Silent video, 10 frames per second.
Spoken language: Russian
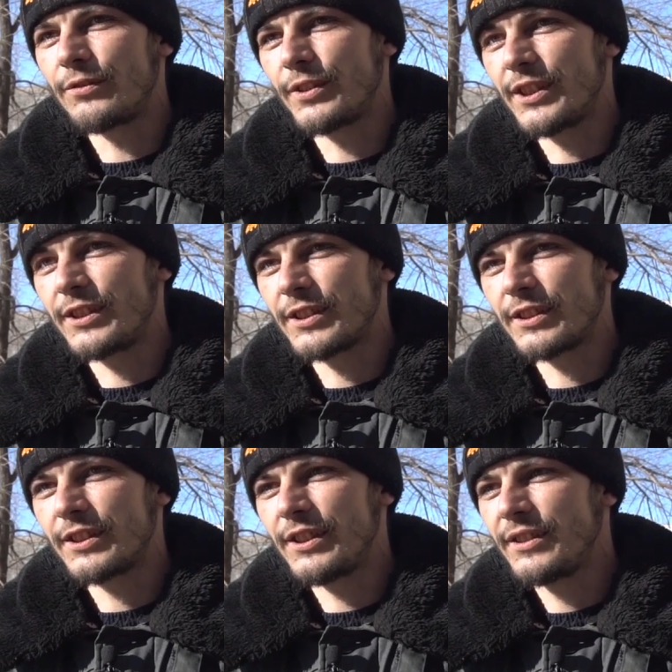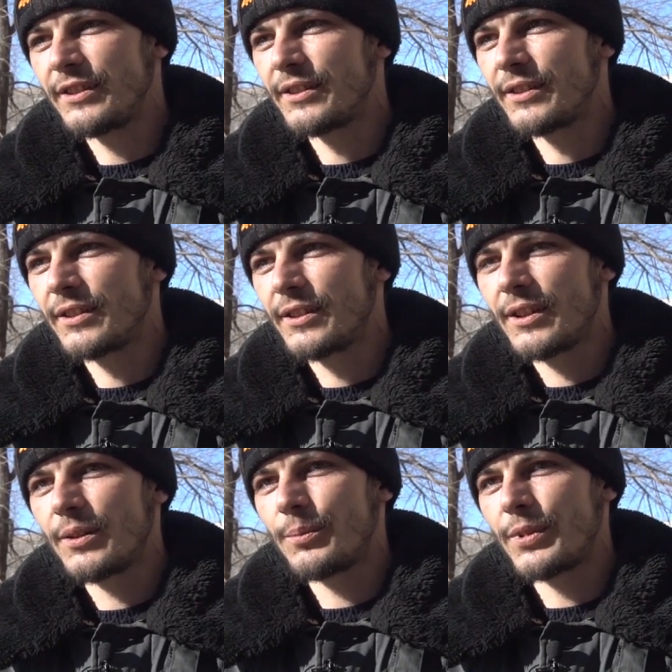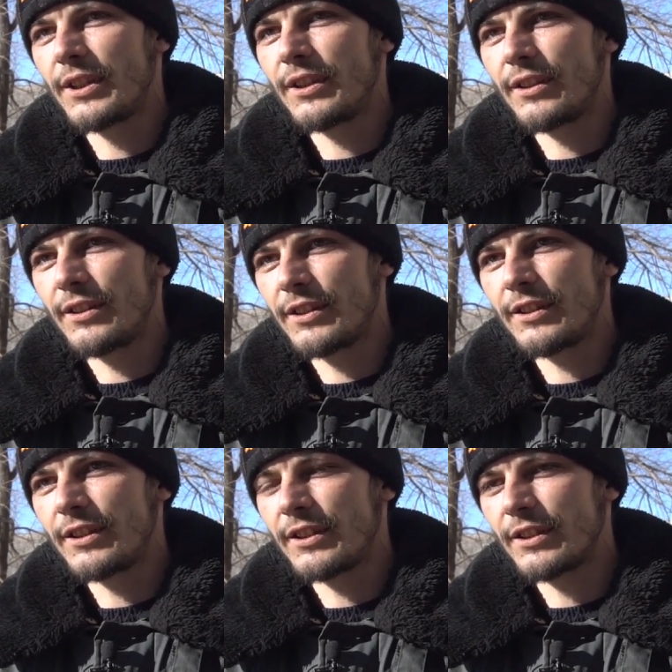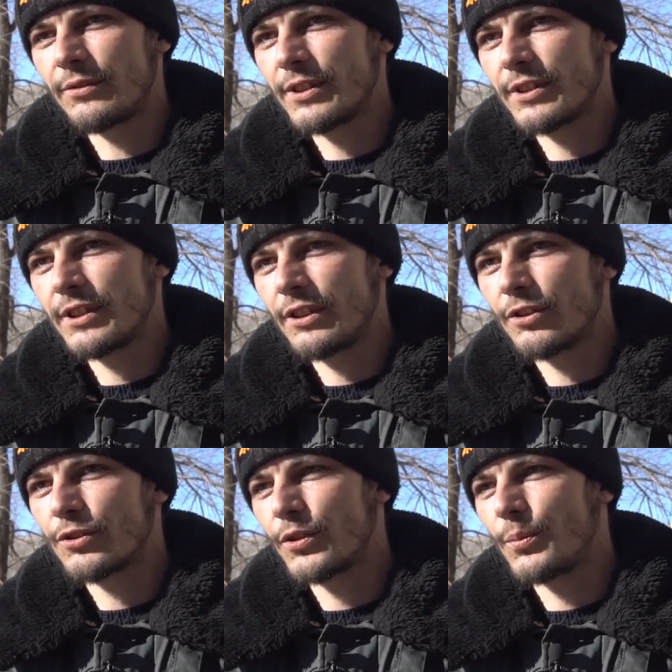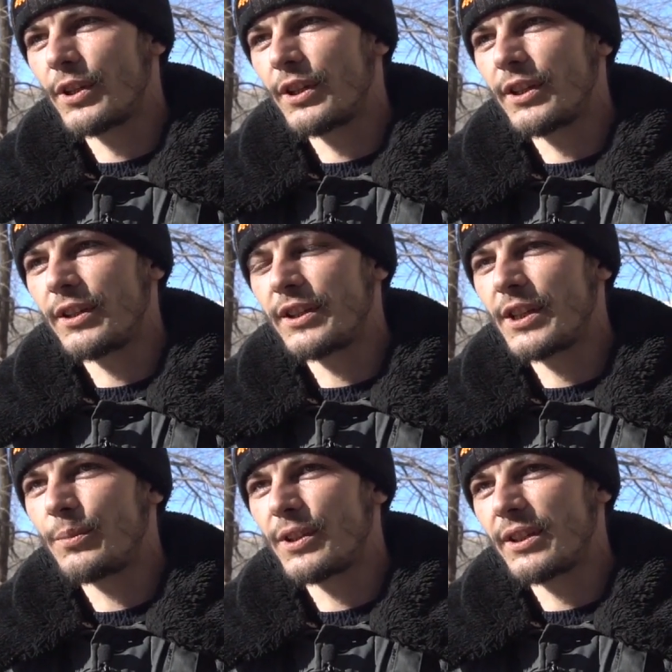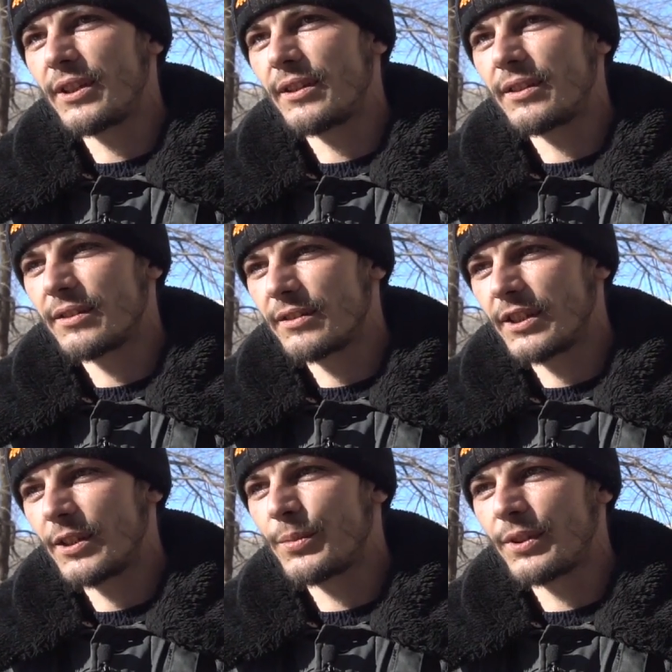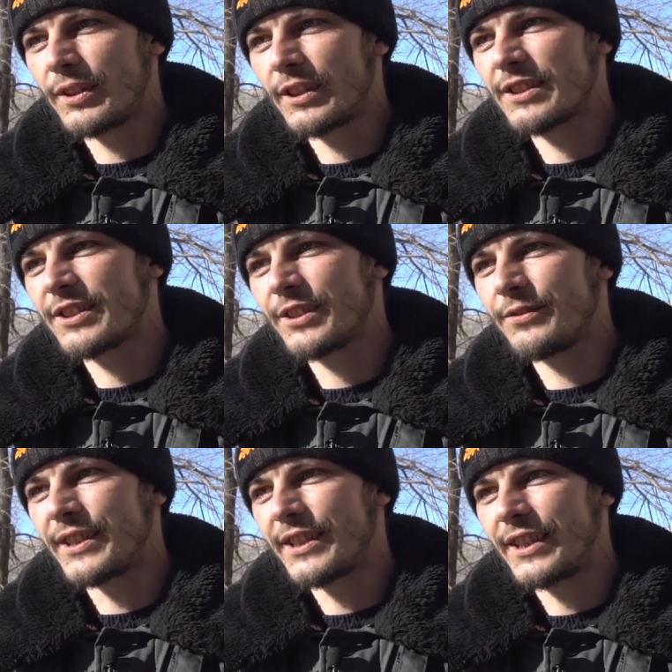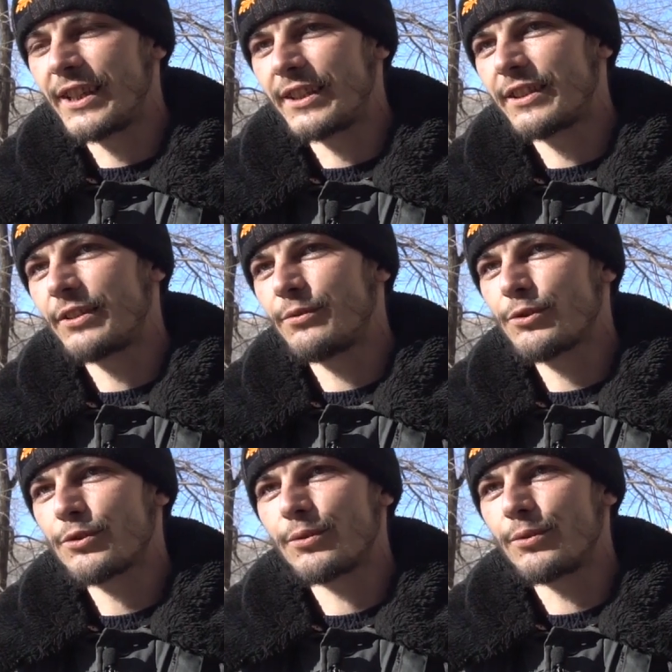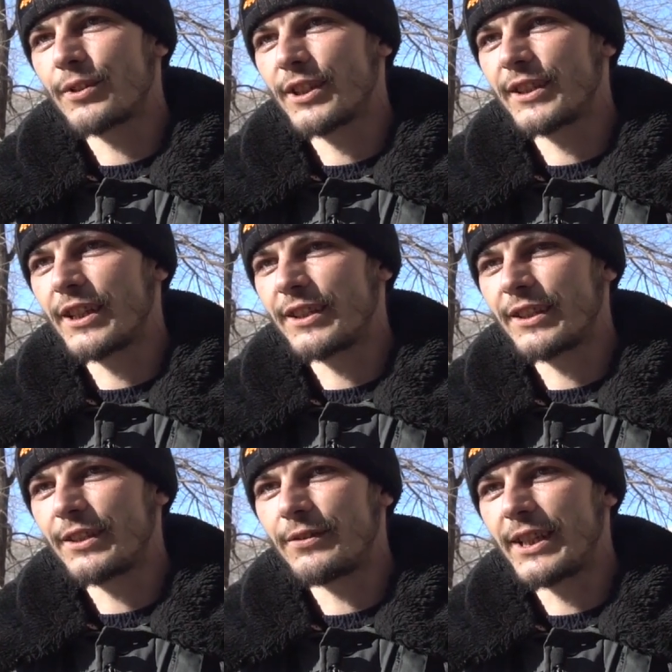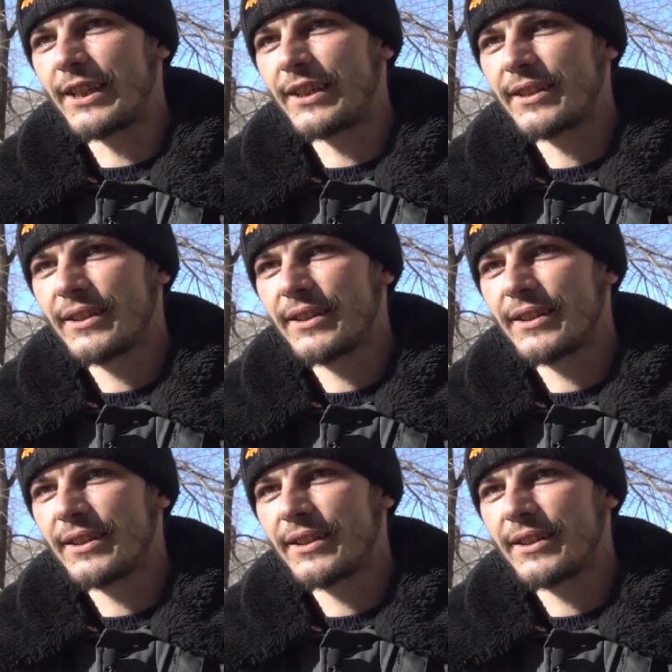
варить соски, проделать отверстия, чтобы не было разрыва от того, что когда отогревали.